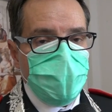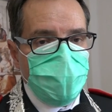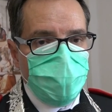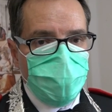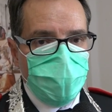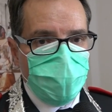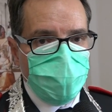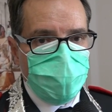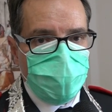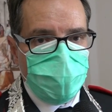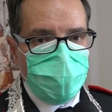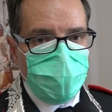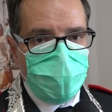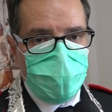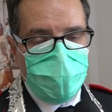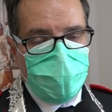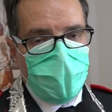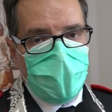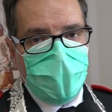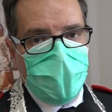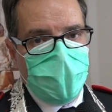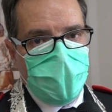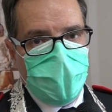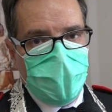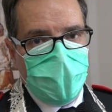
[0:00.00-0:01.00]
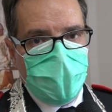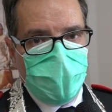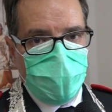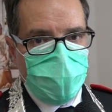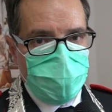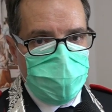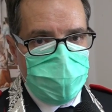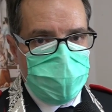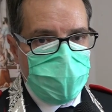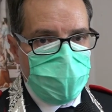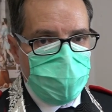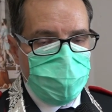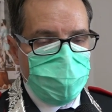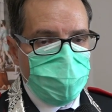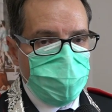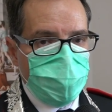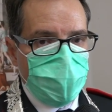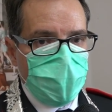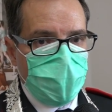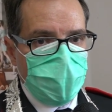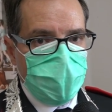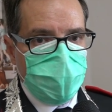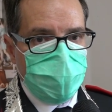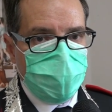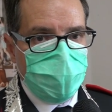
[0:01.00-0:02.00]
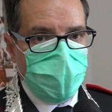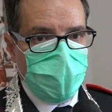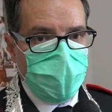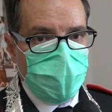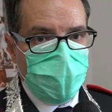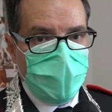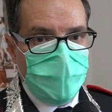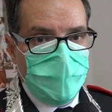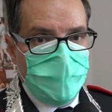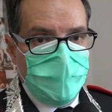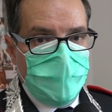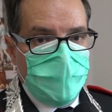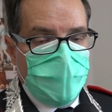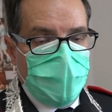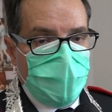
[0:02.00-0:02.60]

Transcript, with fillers: ridotto quella che è la nostra socialità,